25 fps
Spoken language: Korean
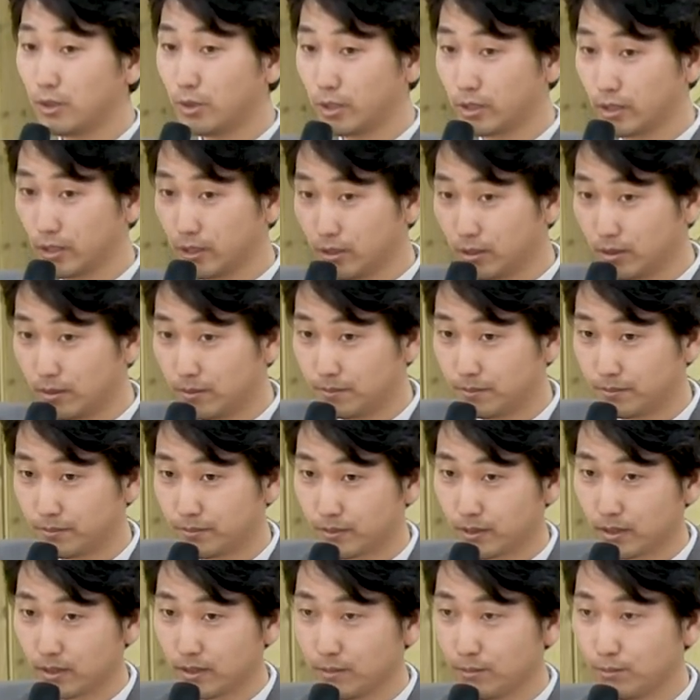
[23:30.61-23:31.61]
하나요?
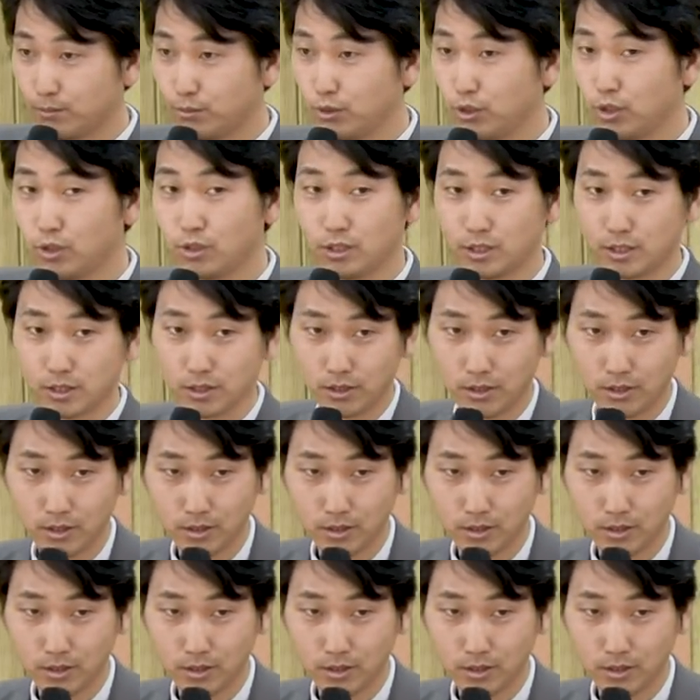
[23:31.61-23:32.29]
뿌려지죠.